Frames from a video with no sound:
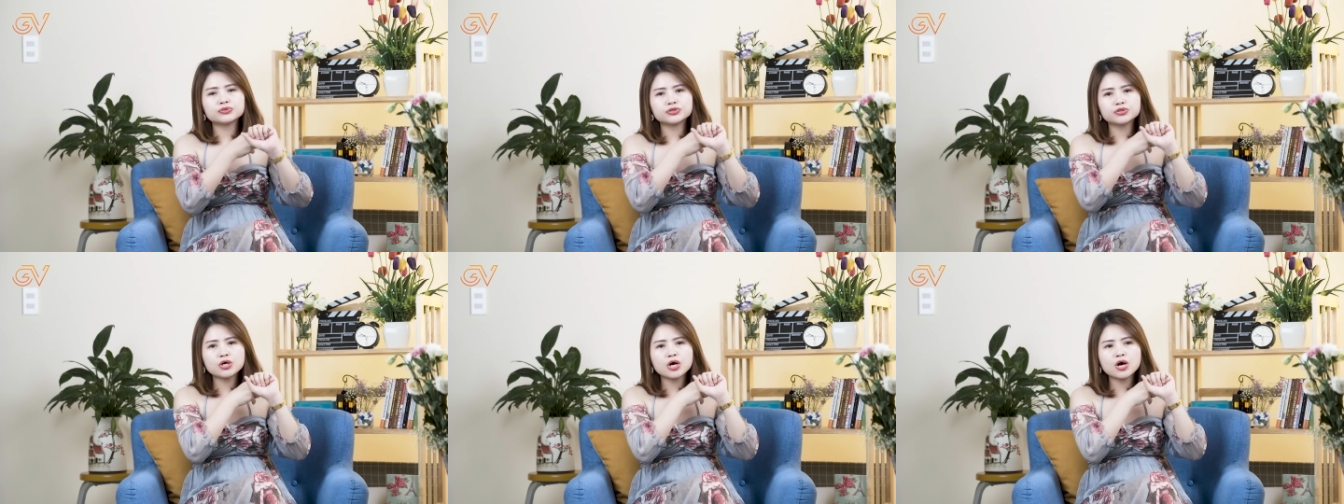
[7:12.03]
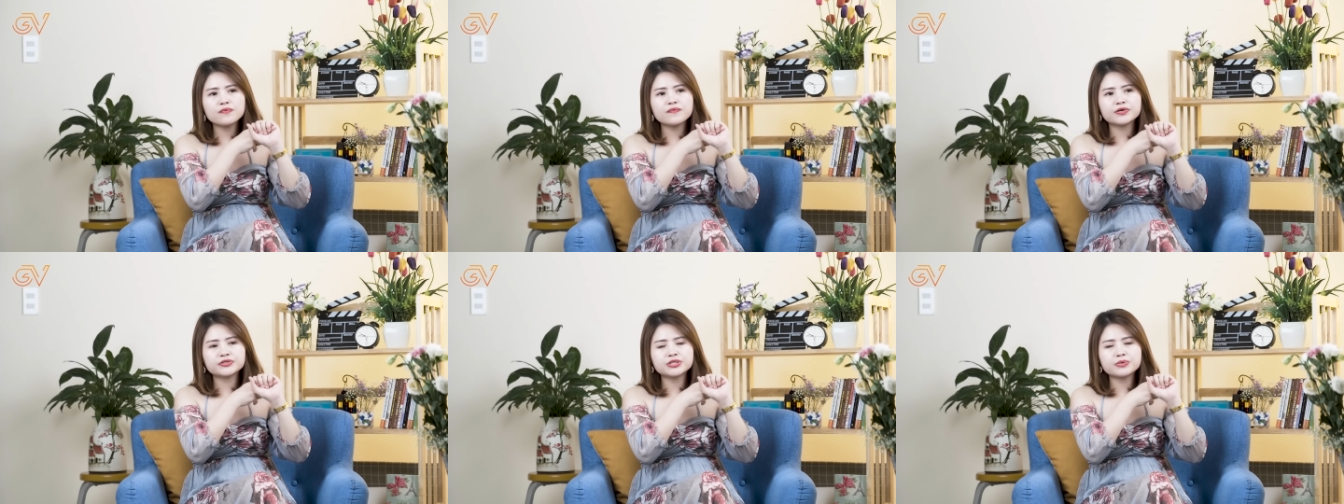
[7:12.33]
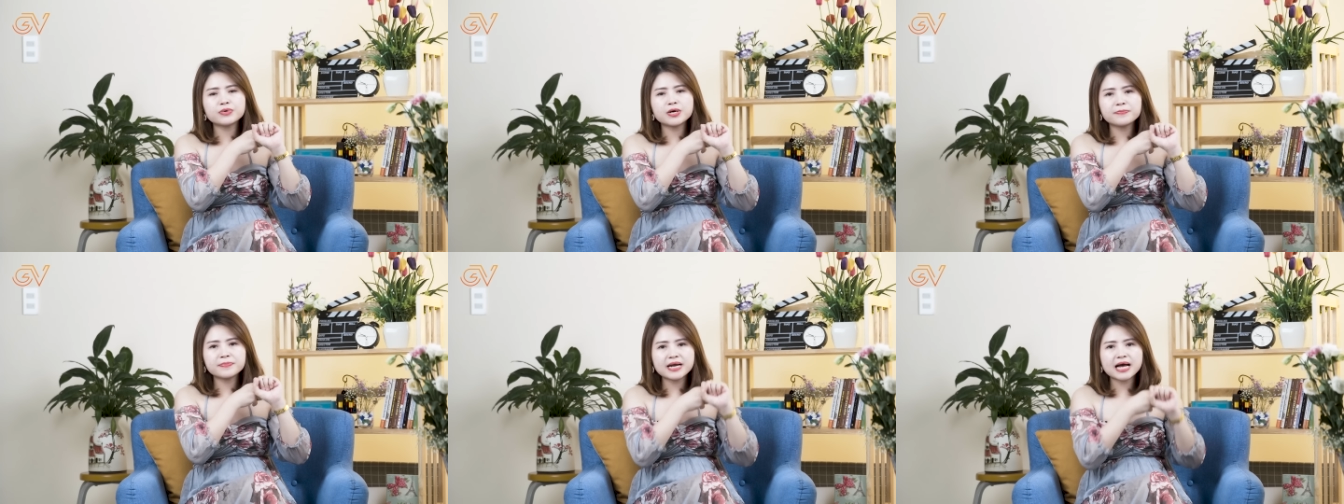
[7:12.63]
cho vào
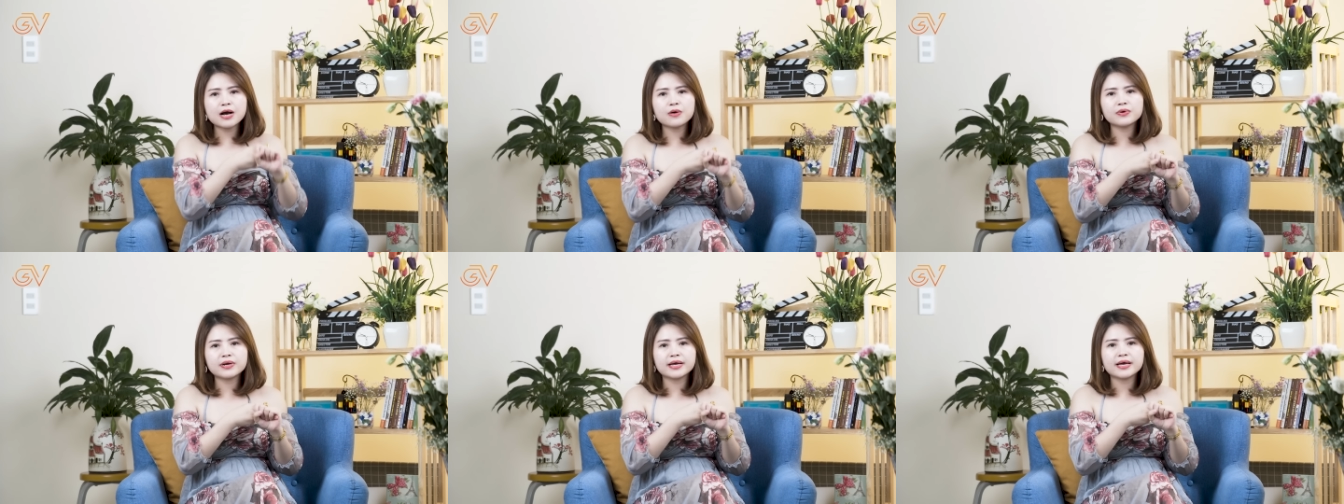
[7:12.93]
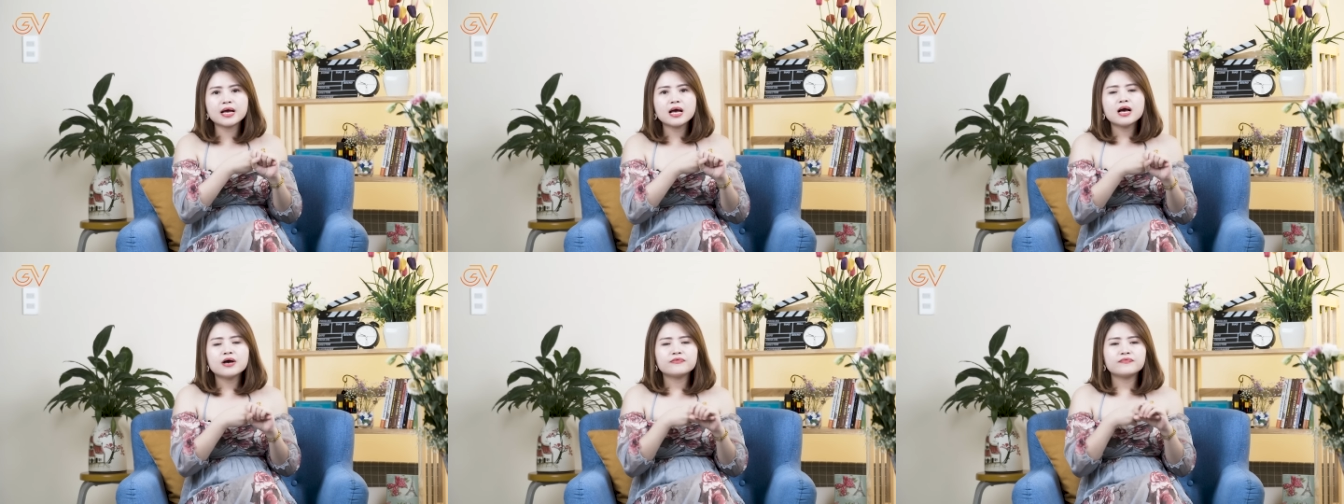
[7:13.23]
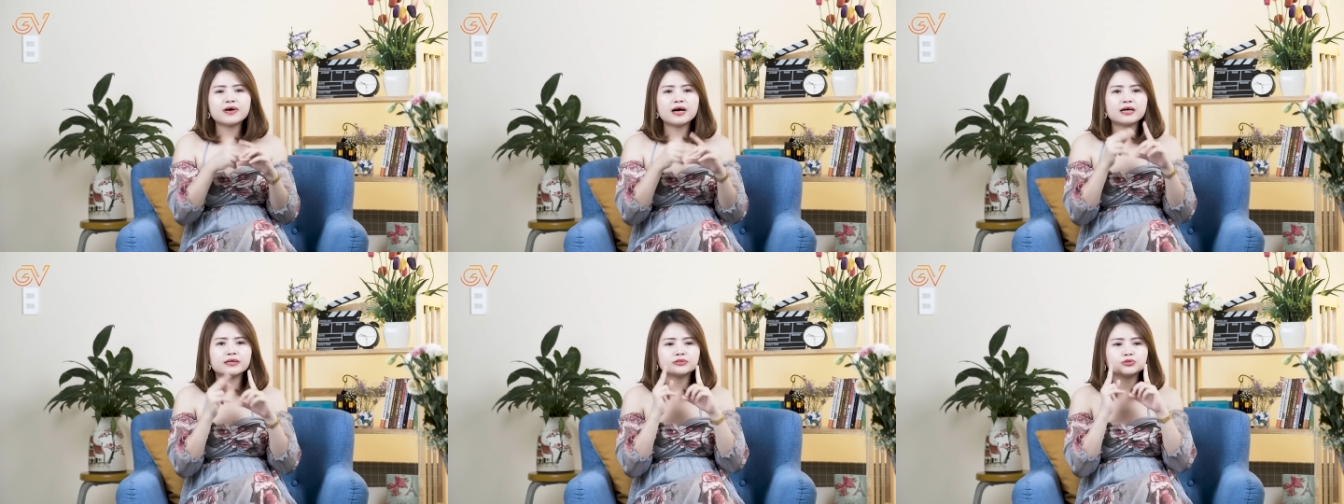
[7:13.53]
trong âm đạo này
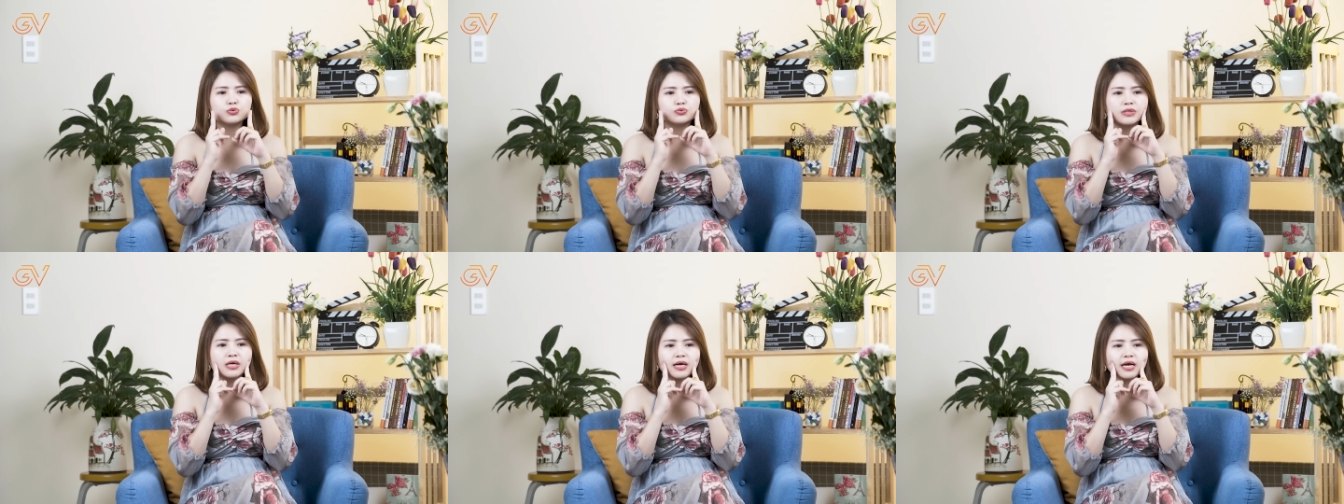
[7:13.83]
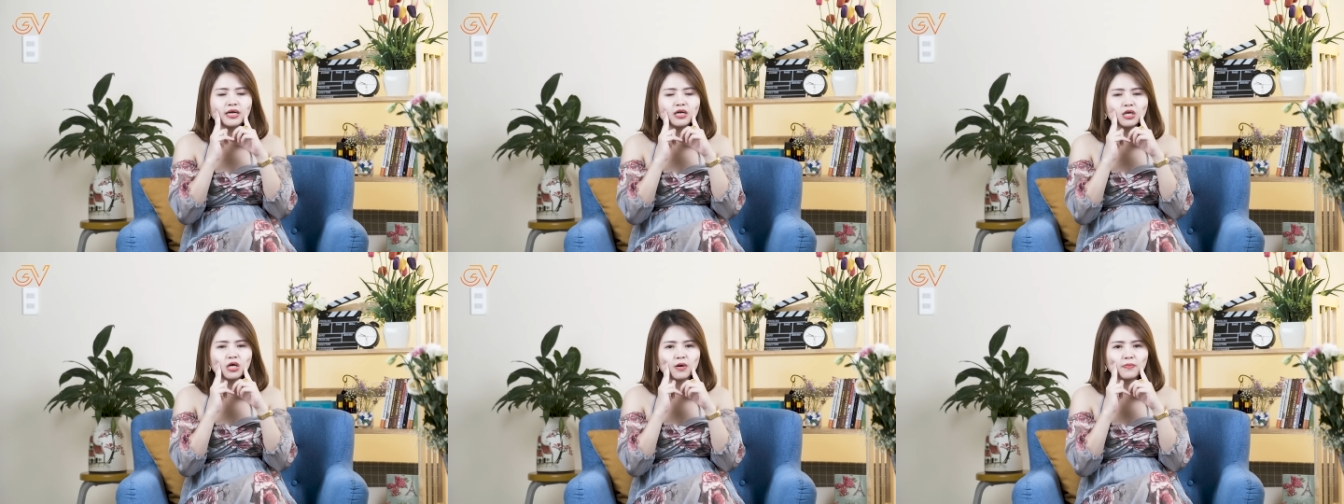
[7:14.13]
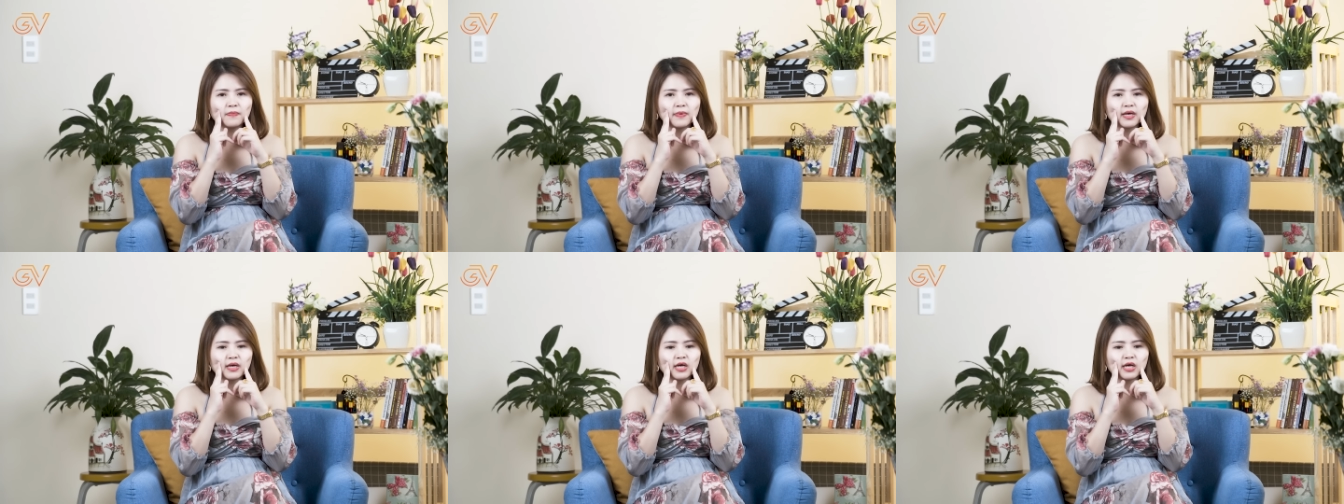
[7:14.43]
và chúng ta kết
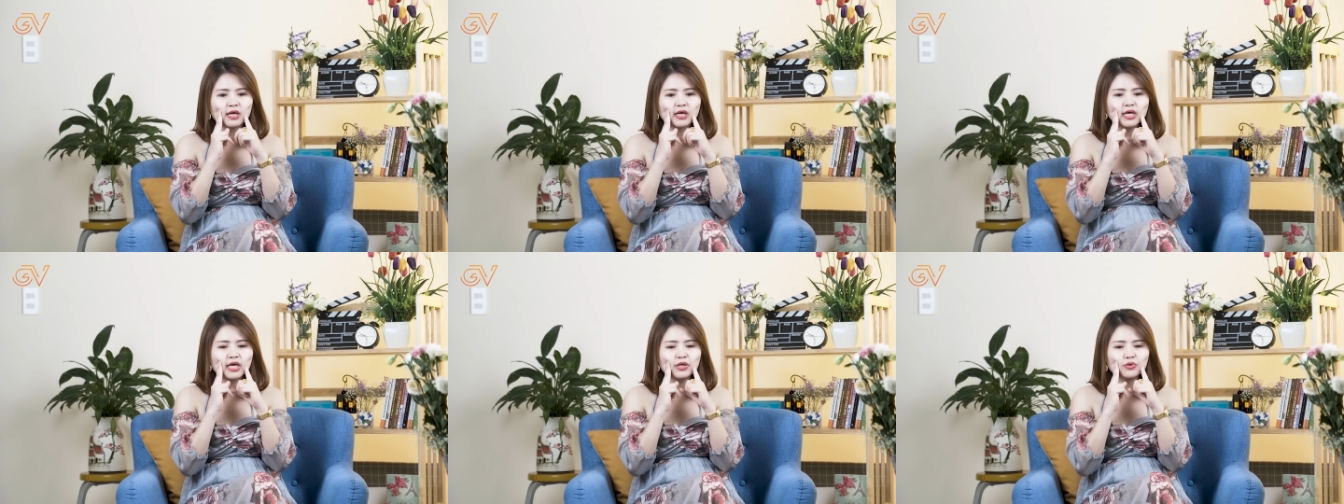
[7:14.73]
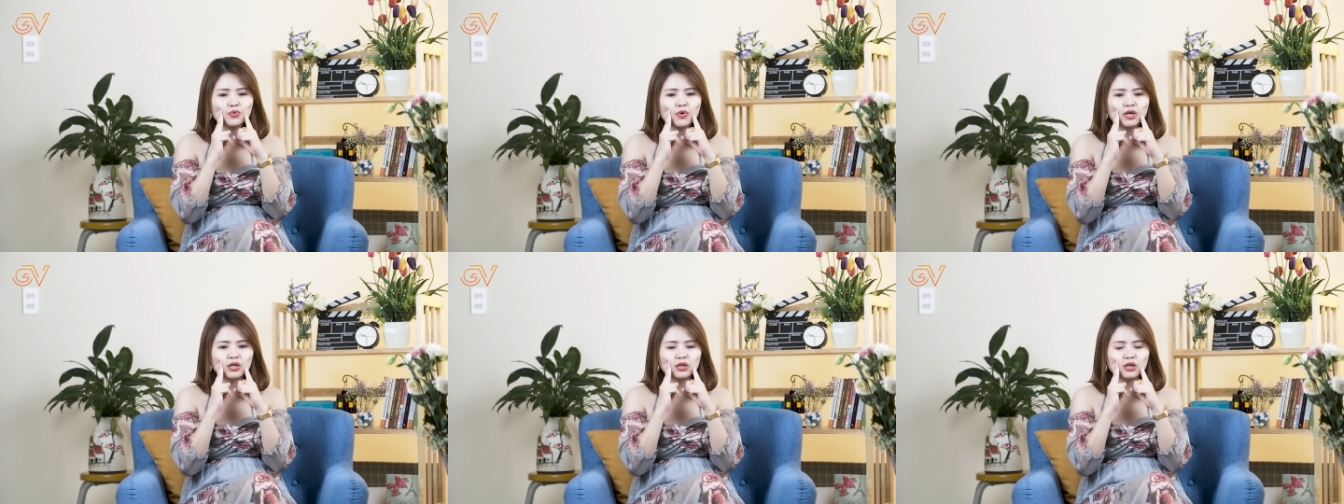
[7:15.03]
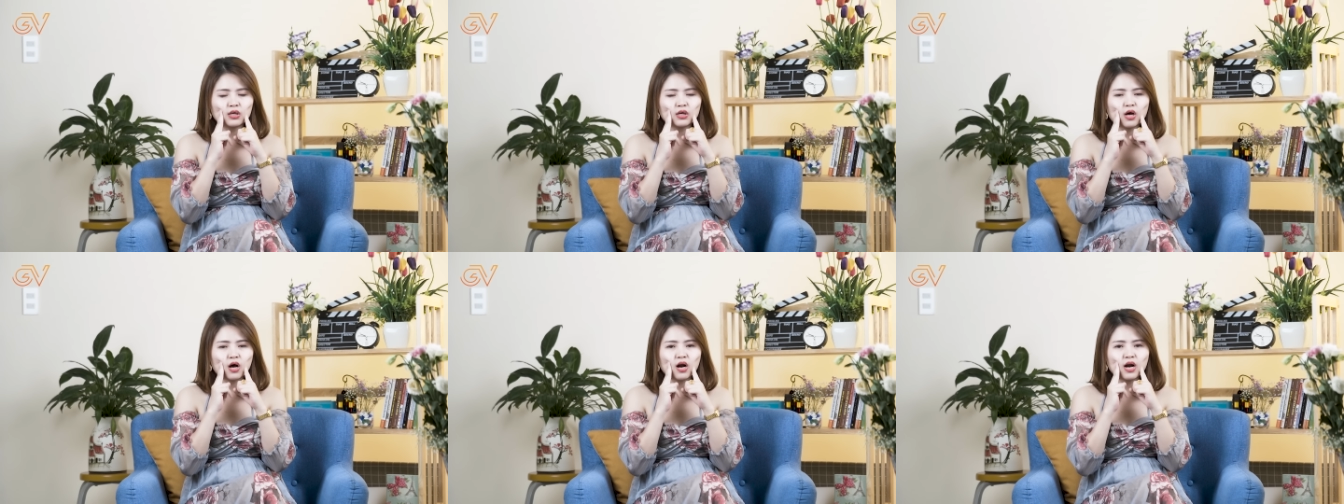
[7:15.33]
hợp với cái kỹ thuật
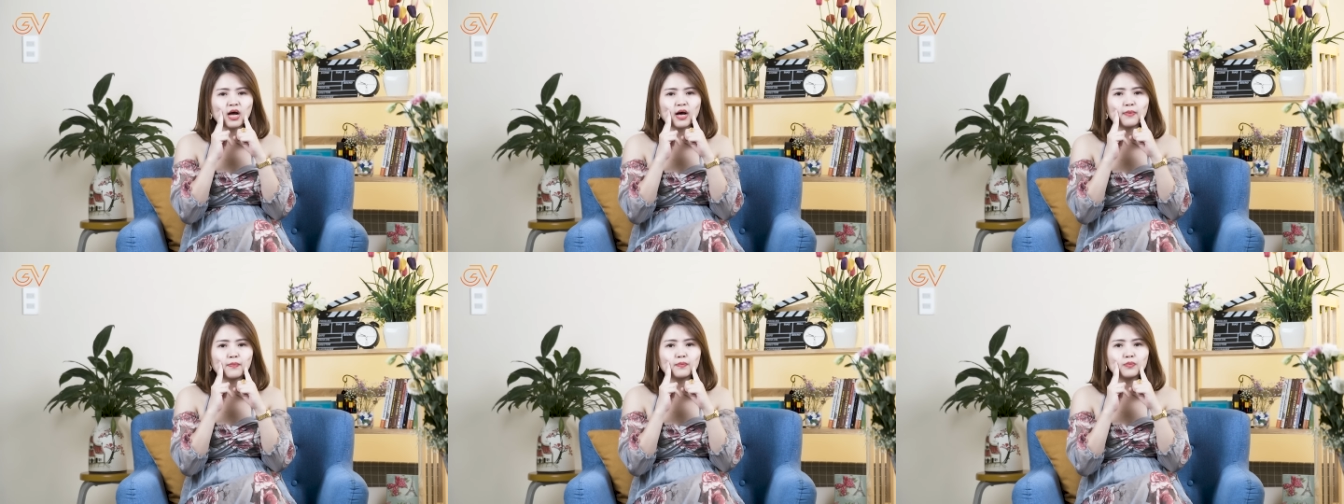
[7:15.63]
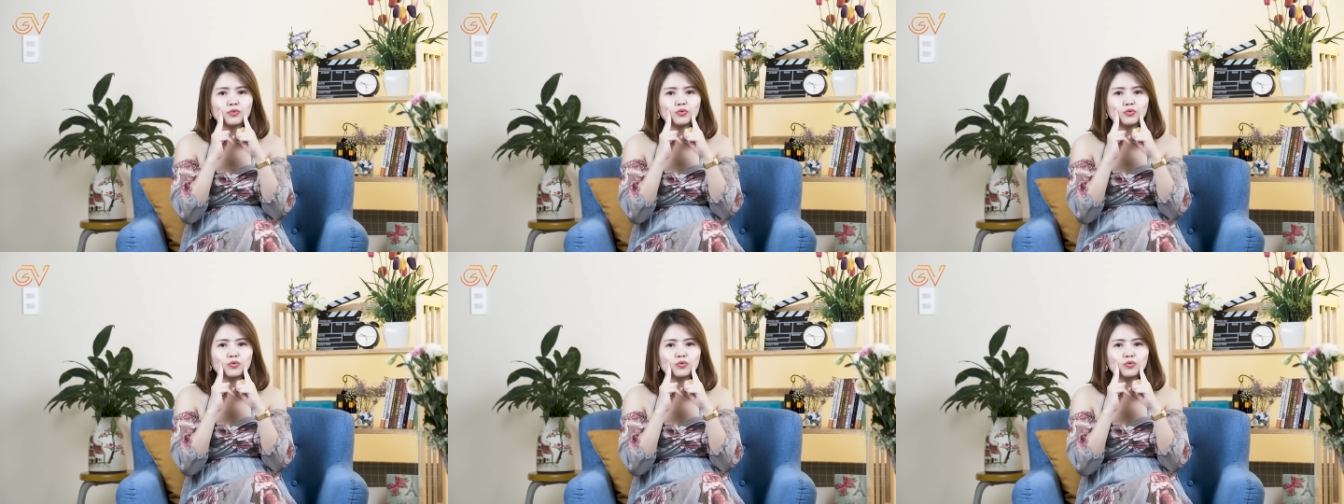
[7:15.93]
đó là